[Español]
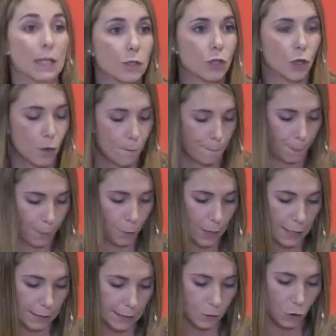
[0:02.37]
hecho
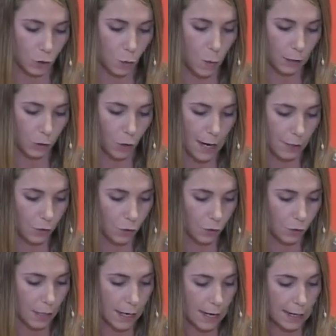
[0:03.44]
durante estos cuatro
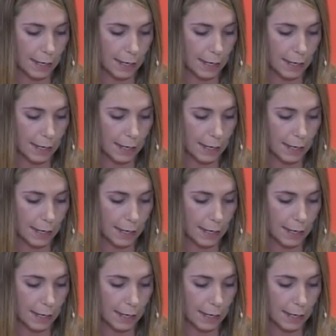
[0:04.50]
años,